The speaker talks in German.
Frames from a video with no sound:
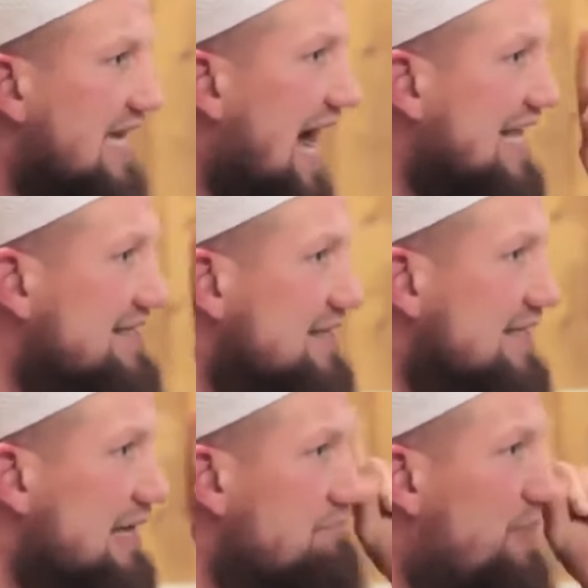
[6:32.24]
Sie
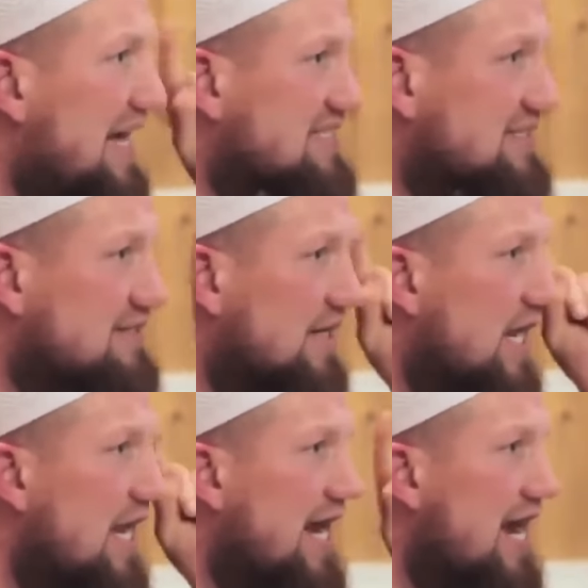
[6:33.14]
hatten den
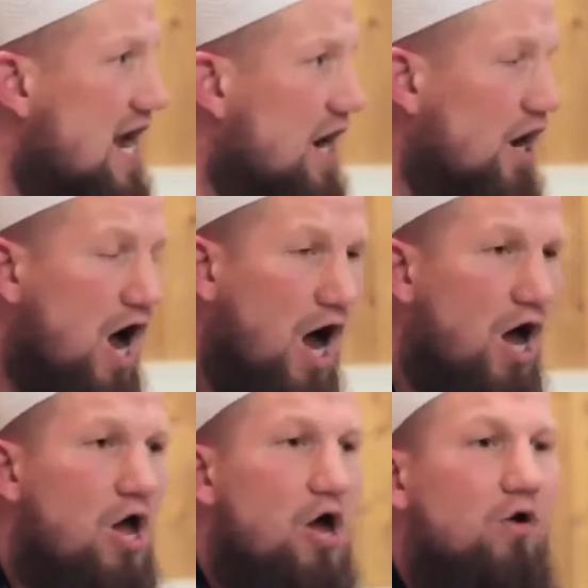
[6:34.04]
besten
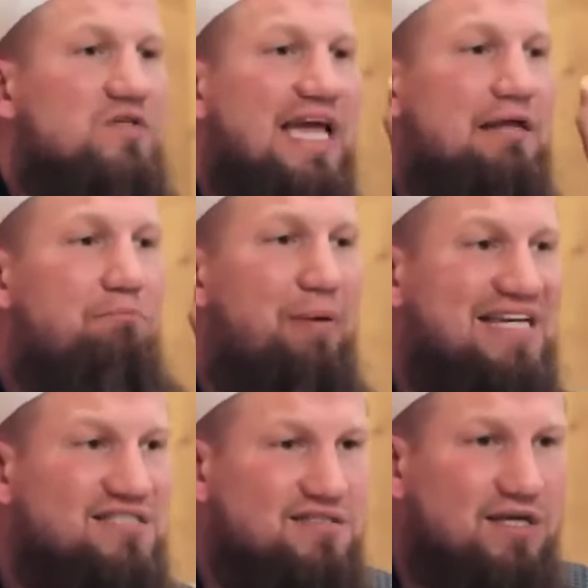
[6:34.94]
Lehrer und den
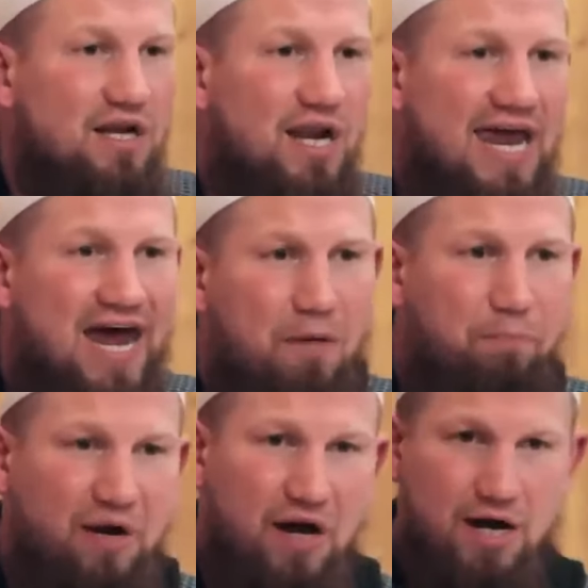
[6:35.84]
besten
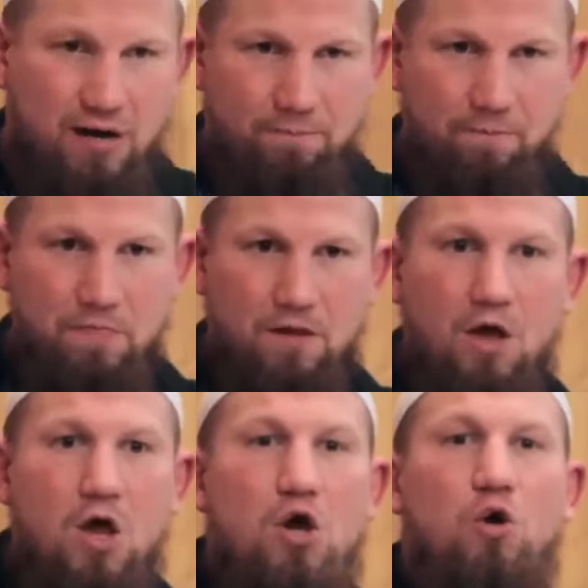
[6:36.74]
Lehrplan.
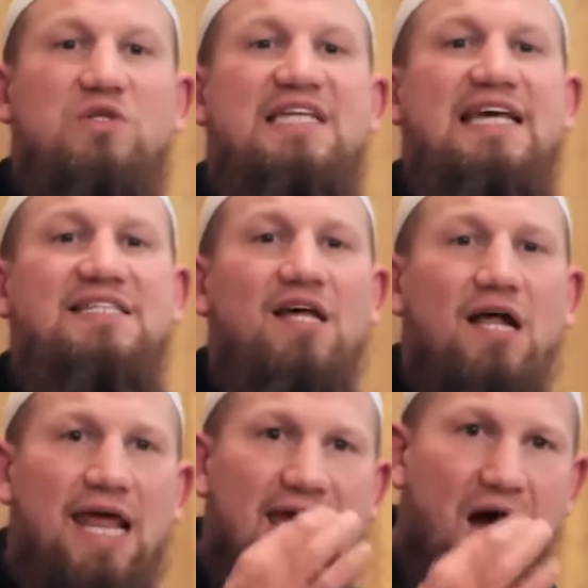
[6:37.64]
Und
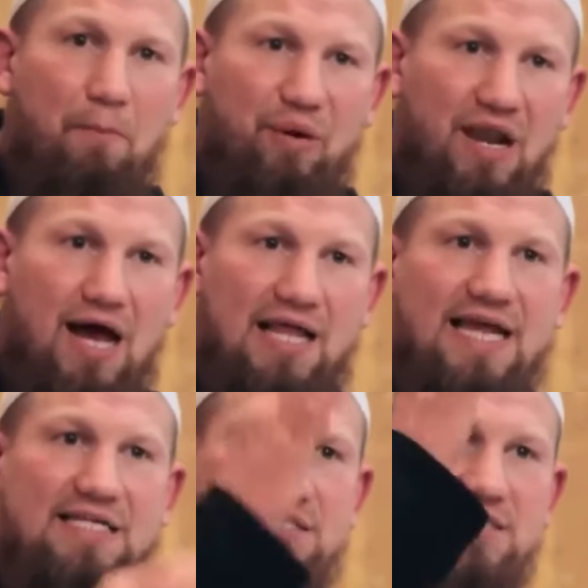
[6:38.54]
dieser
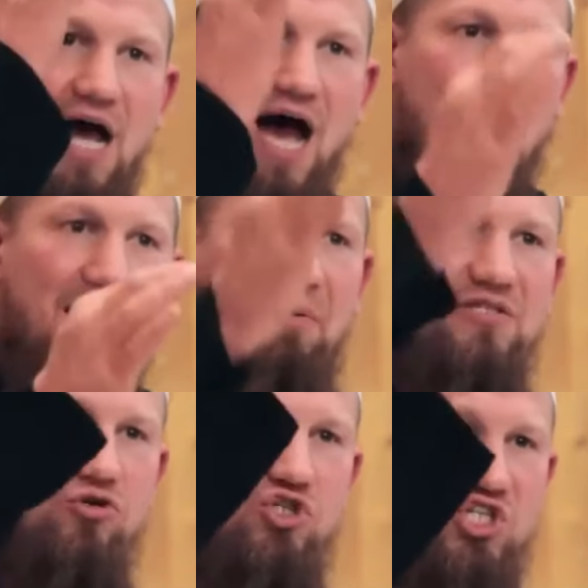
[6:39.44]
Lehrplan, der die
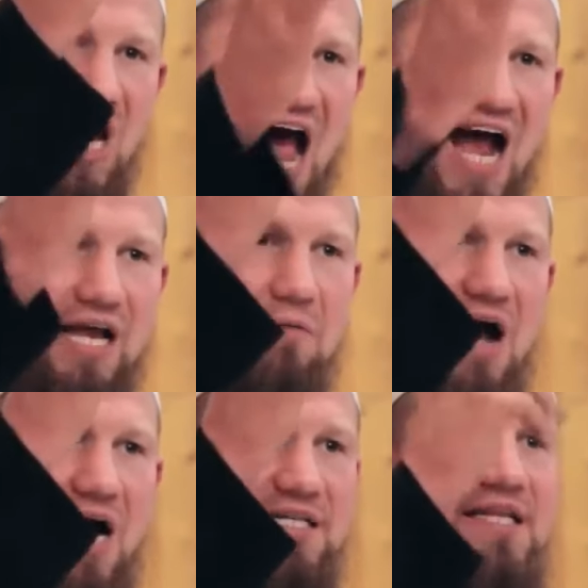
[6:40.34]
Sahaba so stark
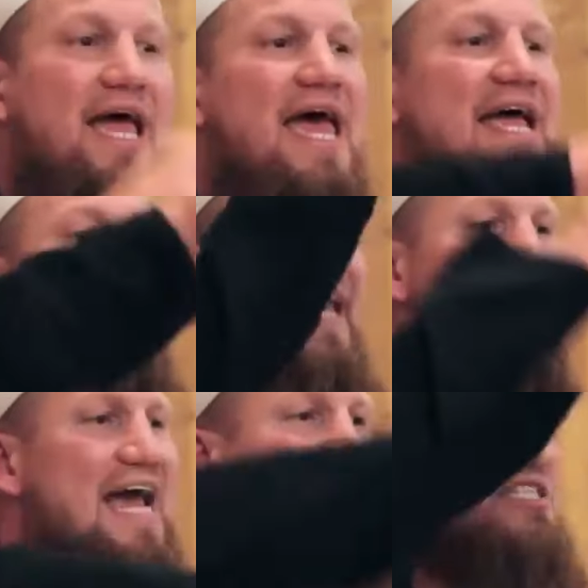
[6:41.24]
gemacht hat,
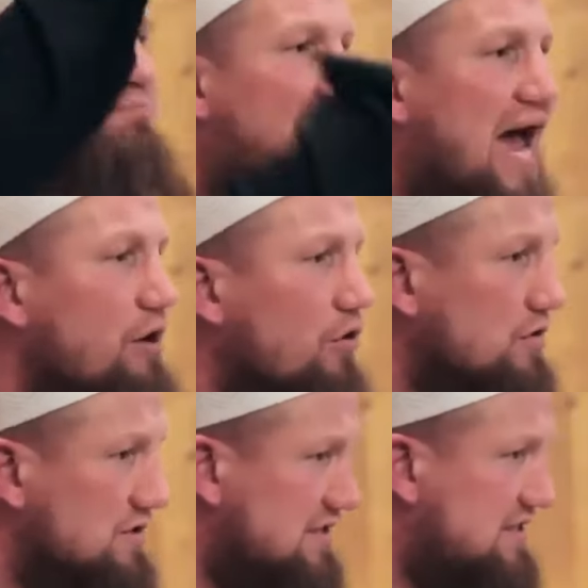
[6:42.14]
der ist bei
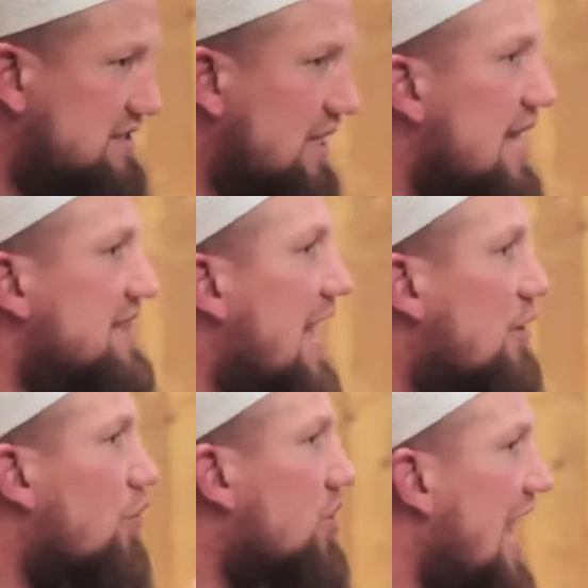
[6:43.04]
uns.
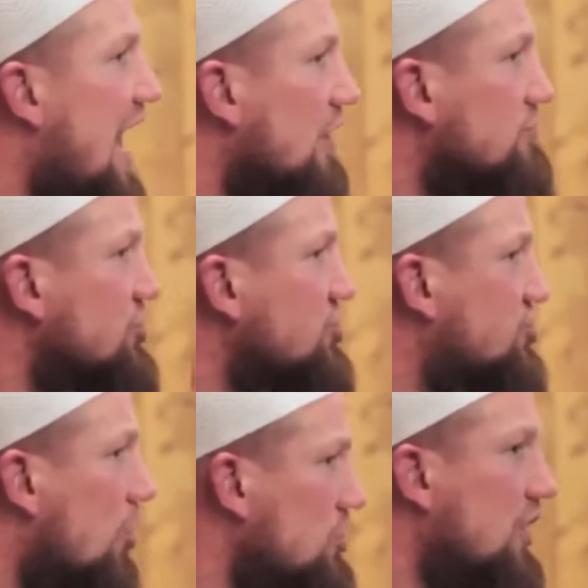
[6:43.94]
Der Koran und die
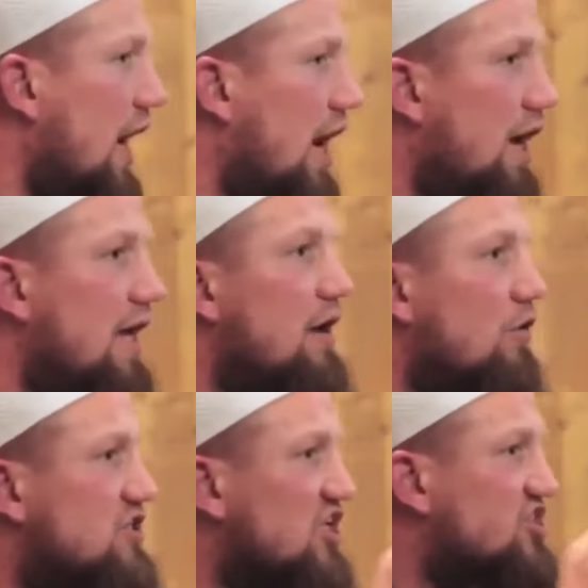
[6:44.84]
Sunna
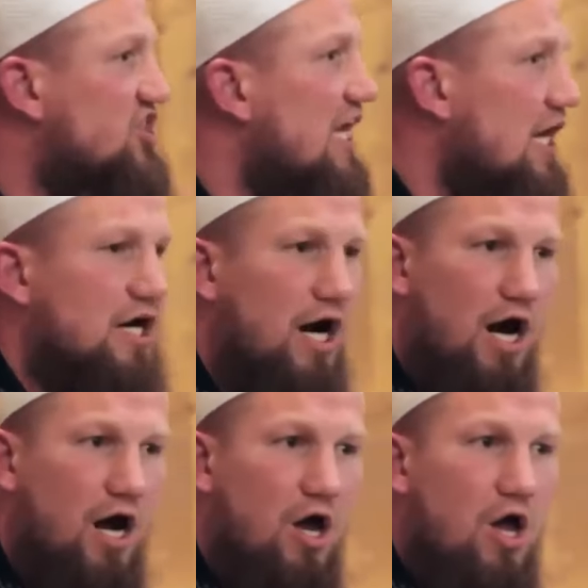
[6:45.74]
und die
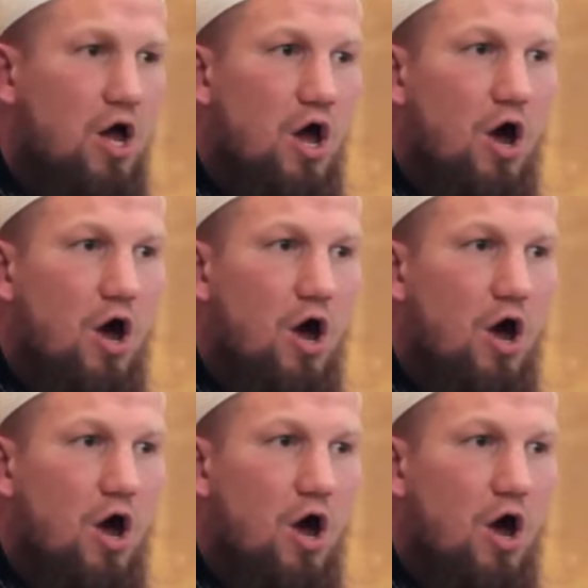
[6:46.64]
Sira